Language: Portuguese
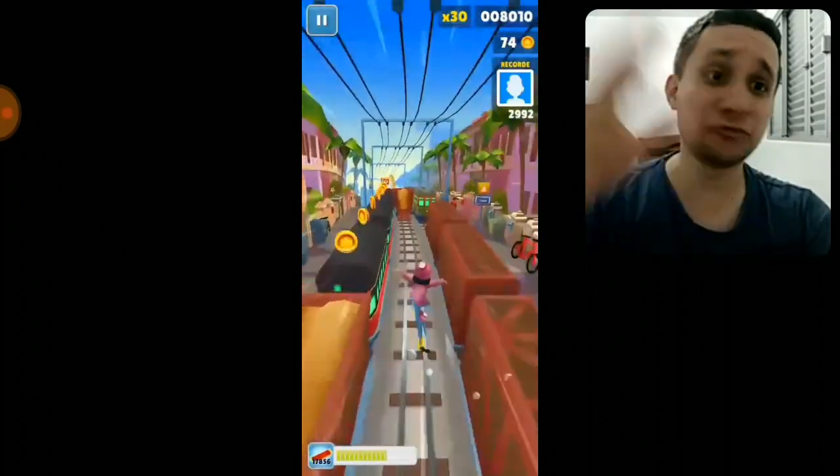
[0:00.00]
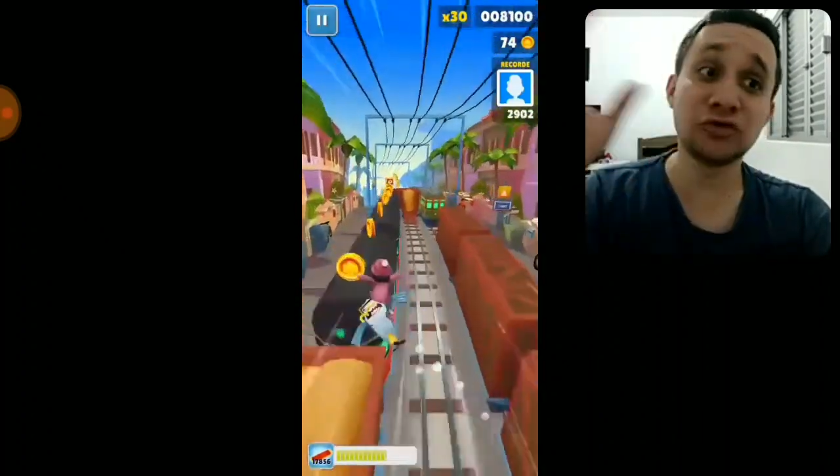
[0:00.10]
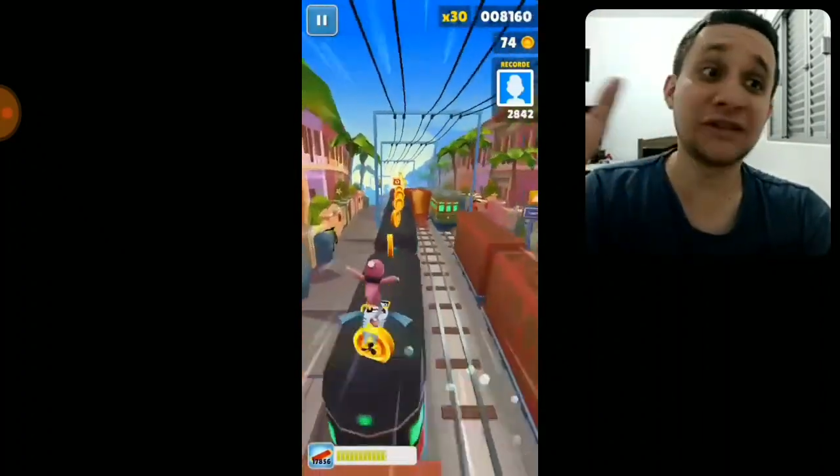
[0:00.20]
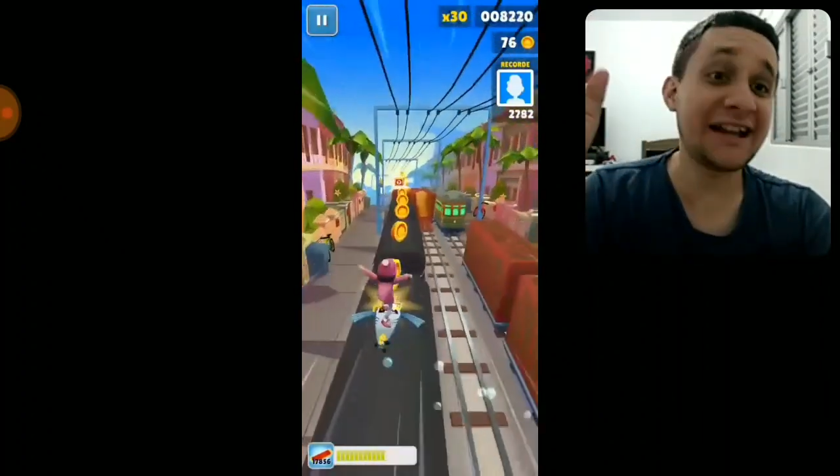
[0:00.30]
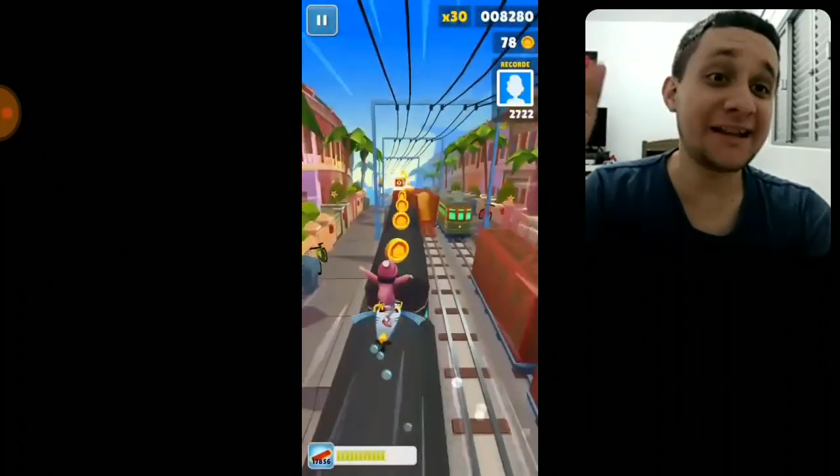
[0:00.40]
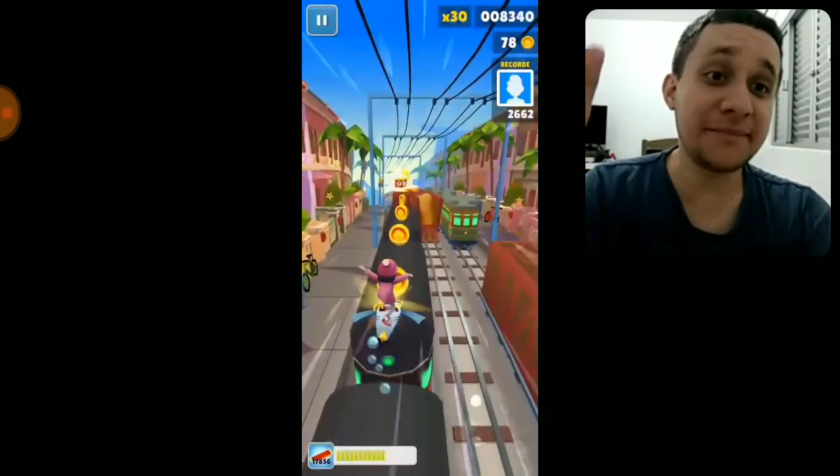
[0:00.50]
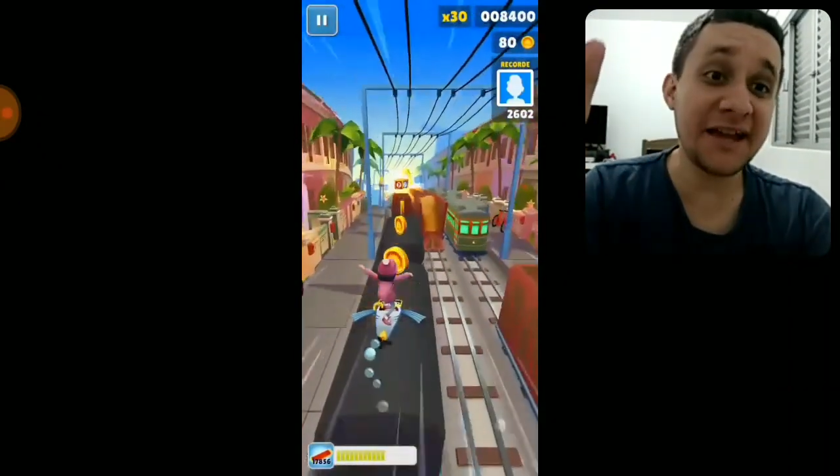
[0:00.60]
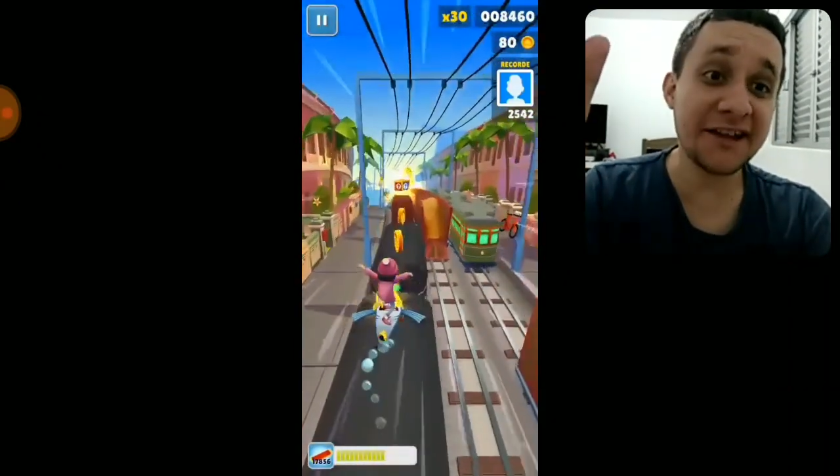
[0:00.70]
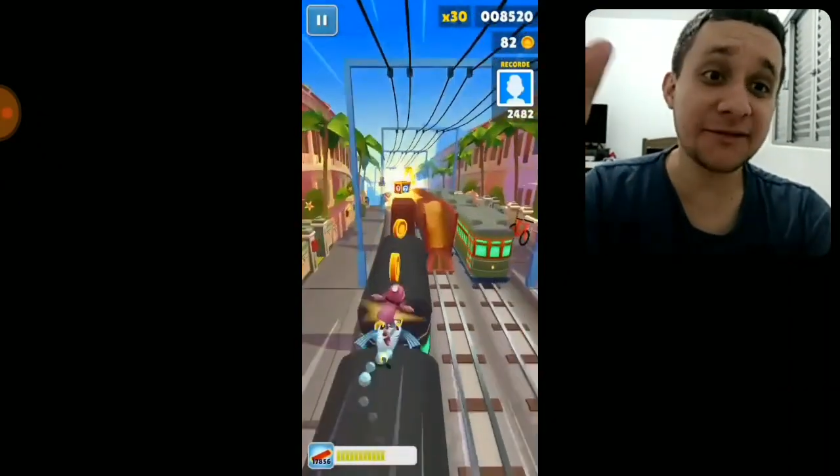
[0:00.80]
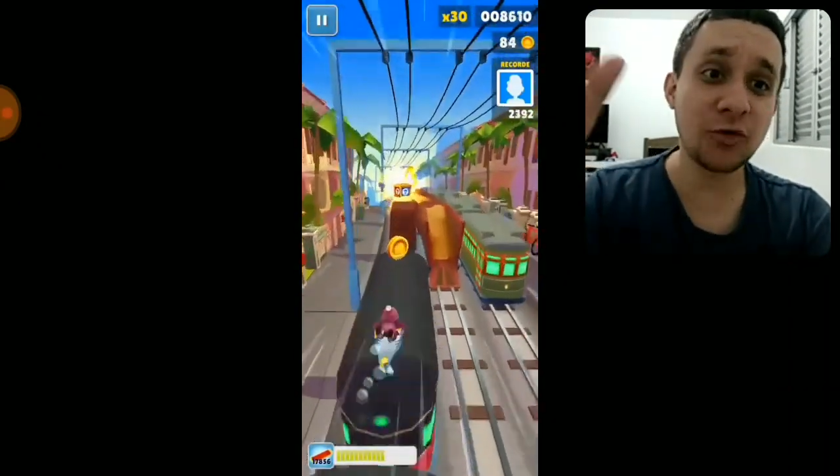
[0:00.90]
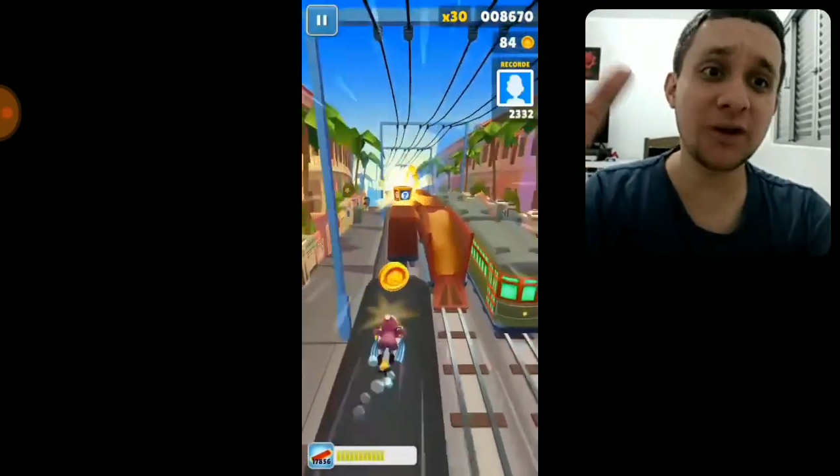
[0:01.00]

do nada mesmo?